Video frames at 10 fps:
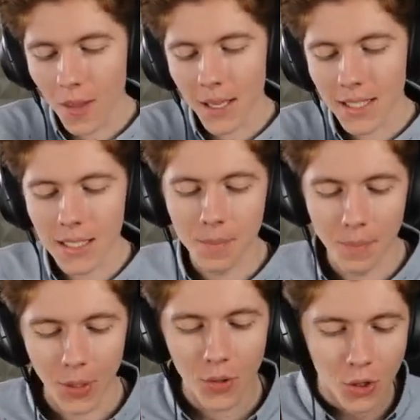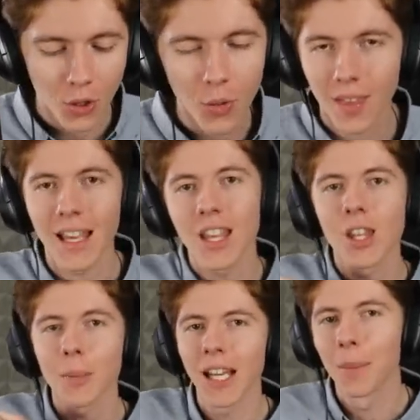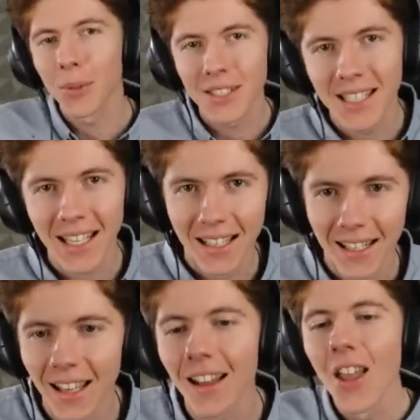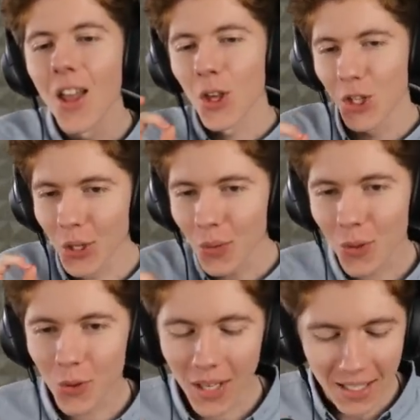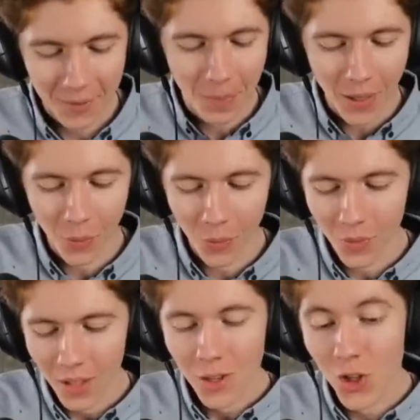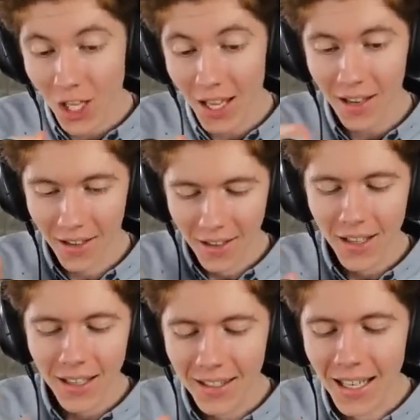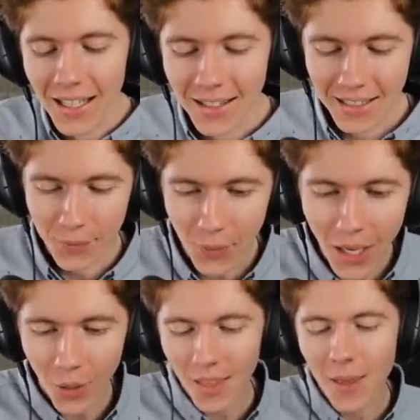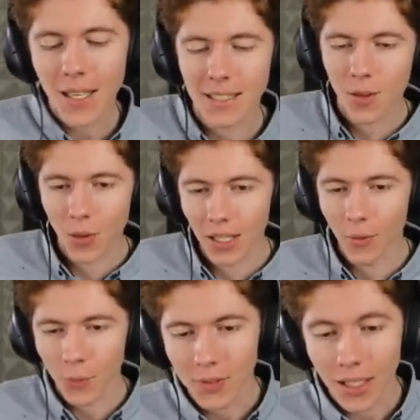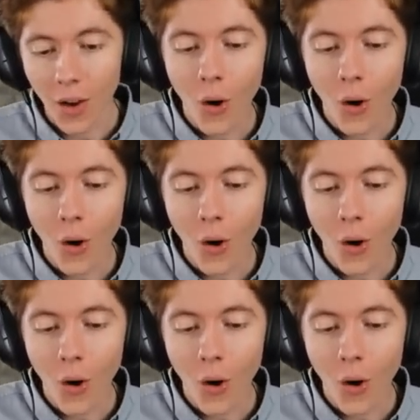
C'est parti, bonne chance. Et j'ai pris un petit deck, les gars. Géant squelette, ballon, gel, qualitatif. Alors, c'est parti, squelette dans le fond du terrain.